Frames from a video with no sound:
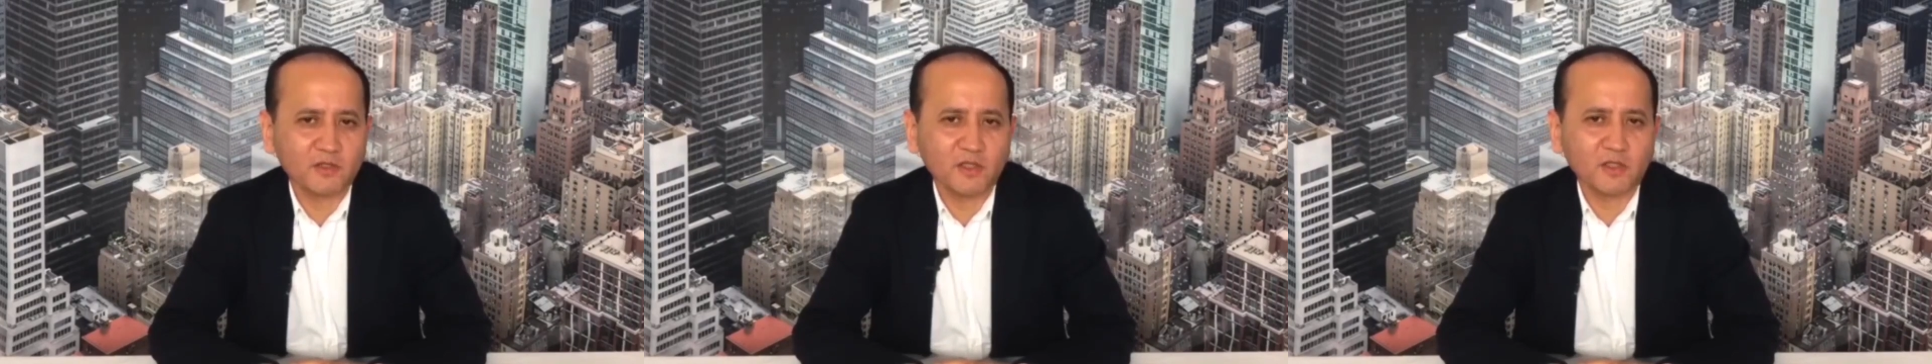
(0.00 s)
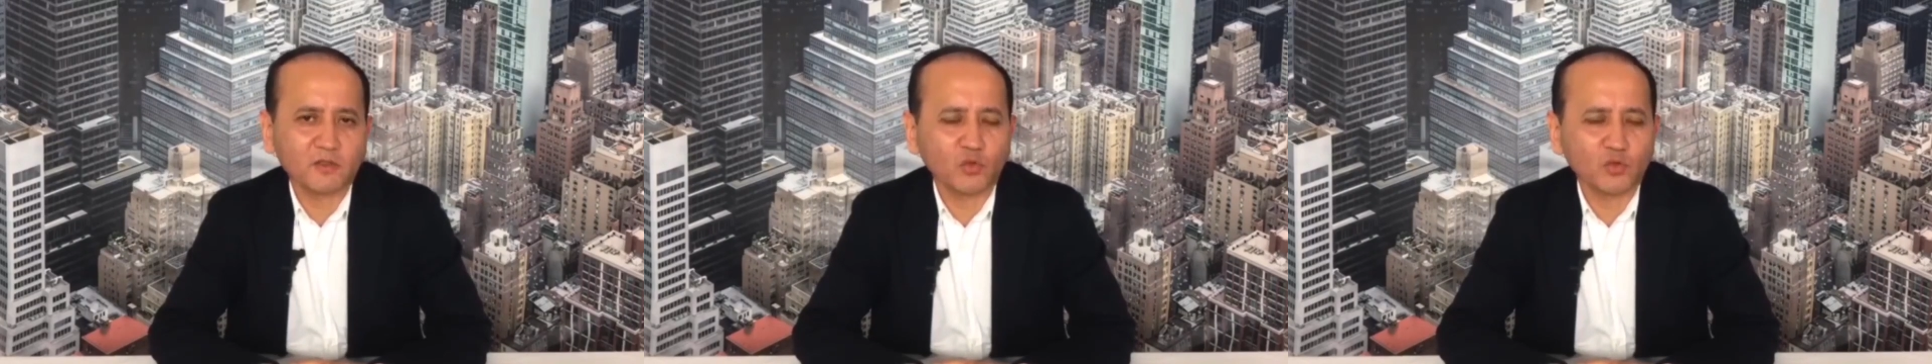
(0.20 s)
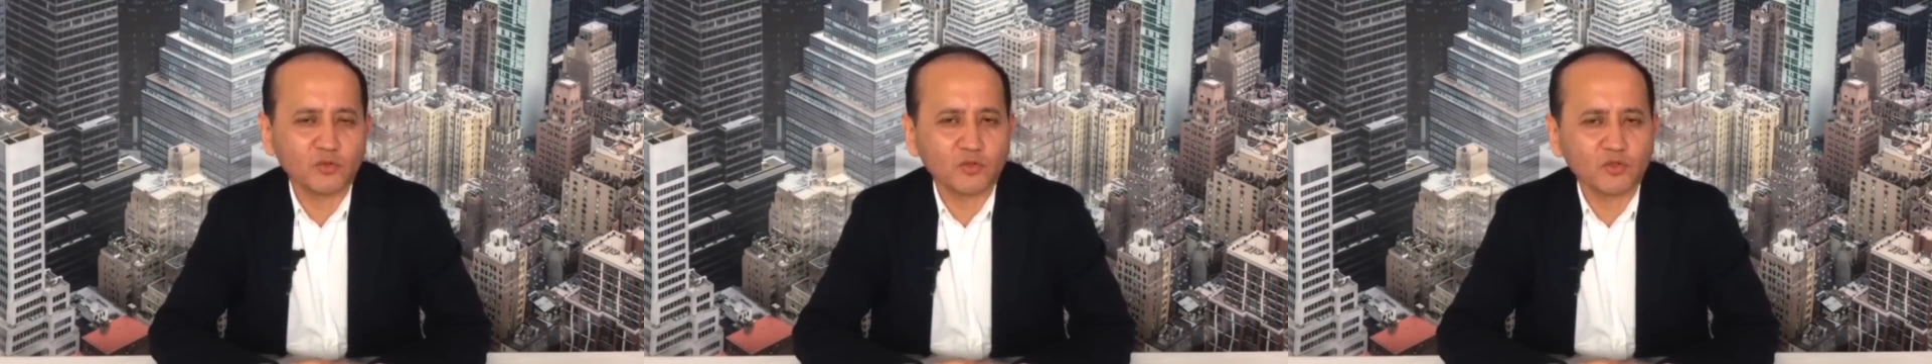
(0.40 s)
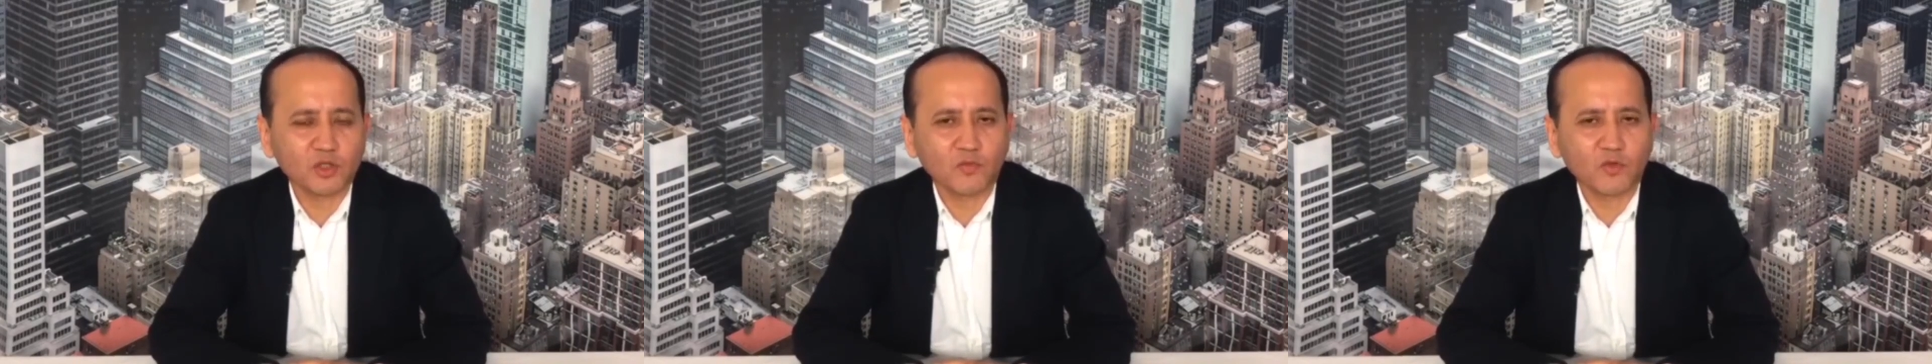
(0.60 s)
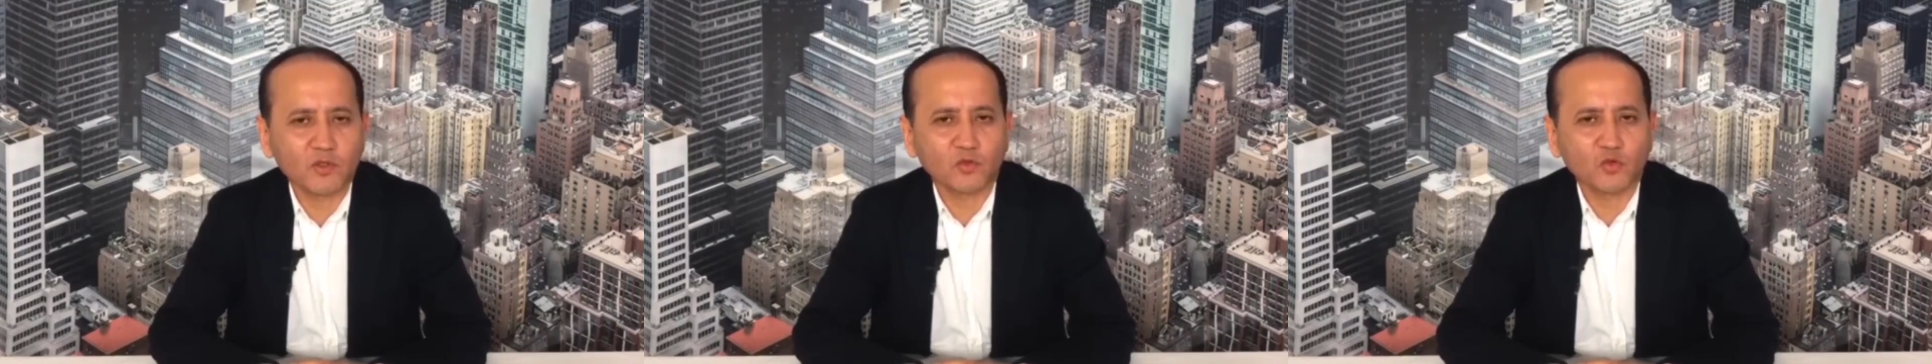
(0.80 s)
те, кто
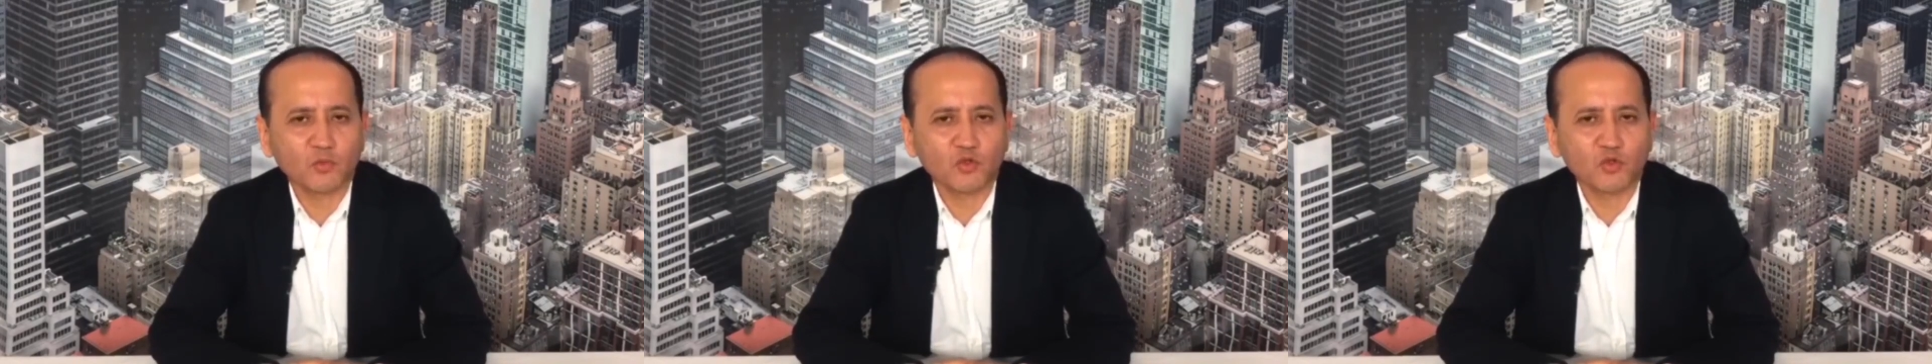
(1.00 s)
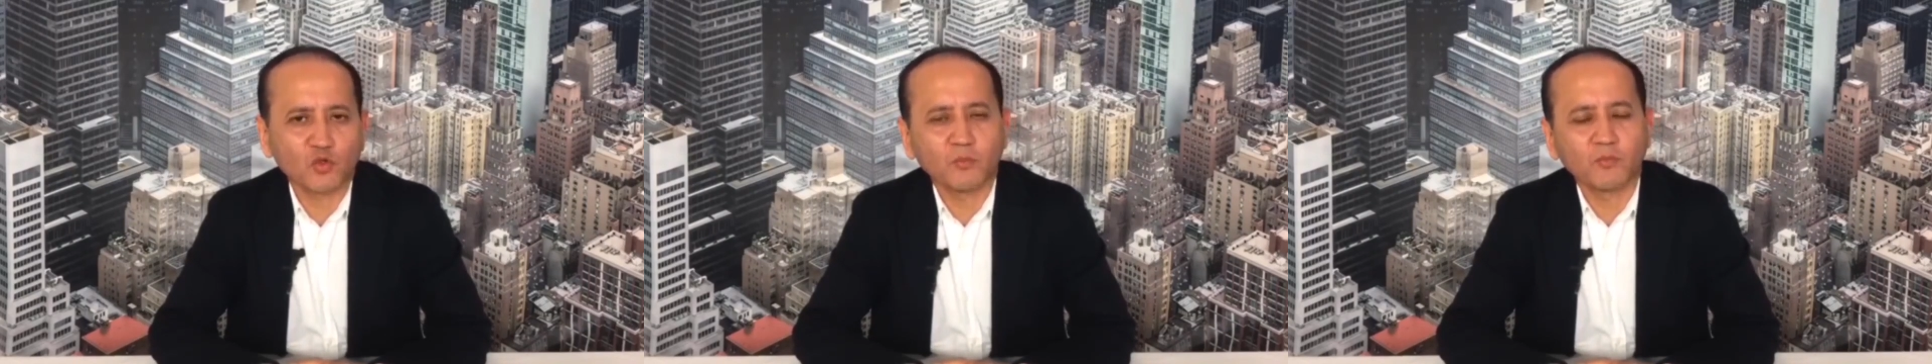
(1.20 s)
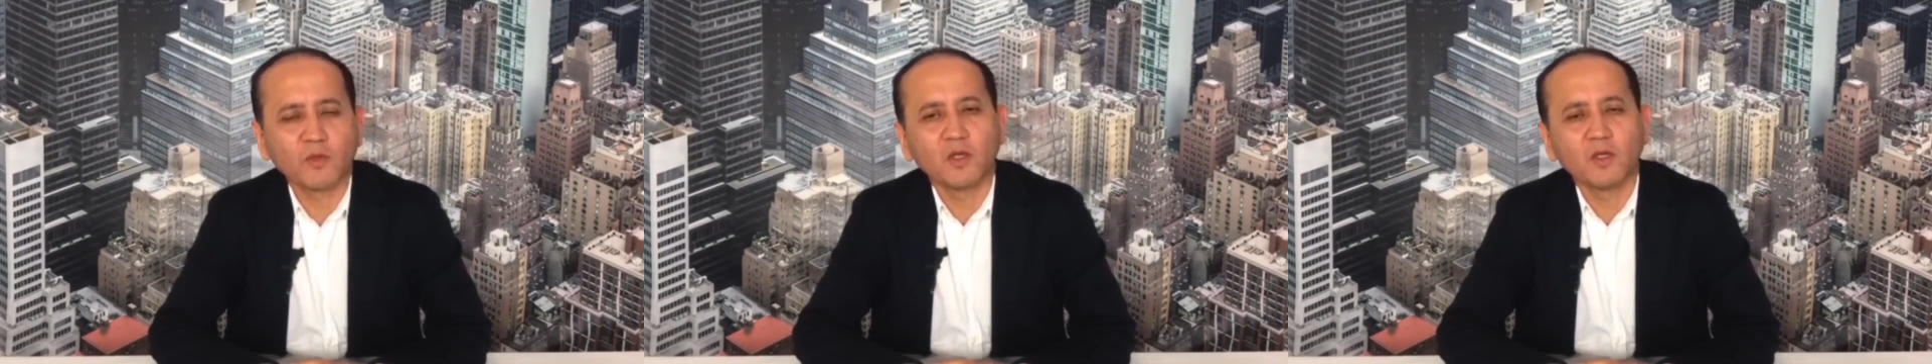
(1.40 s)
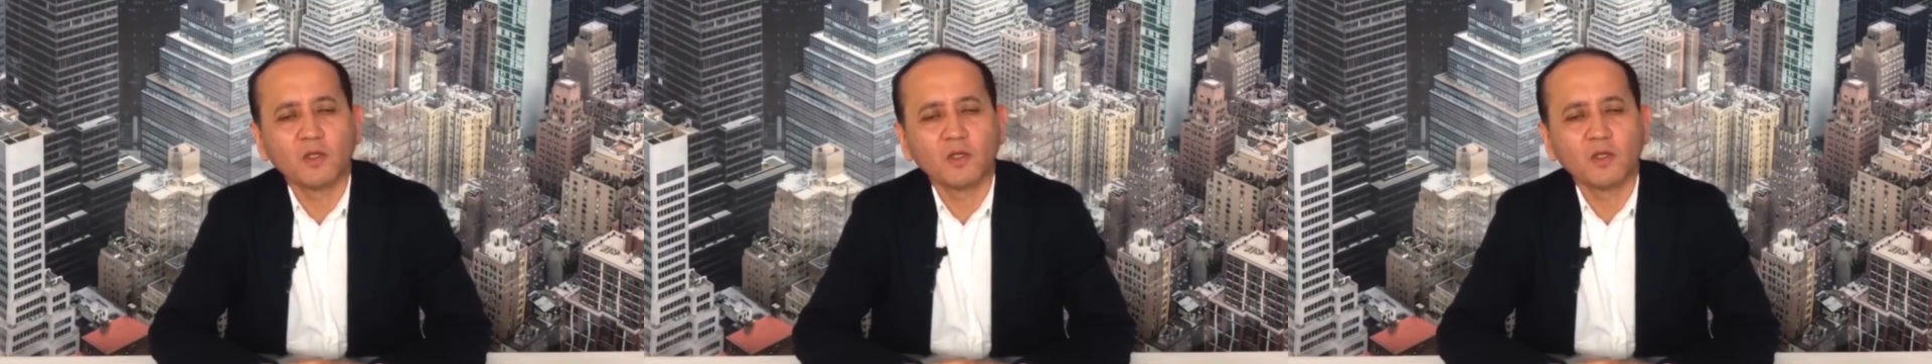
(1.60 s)
живет за рубежом,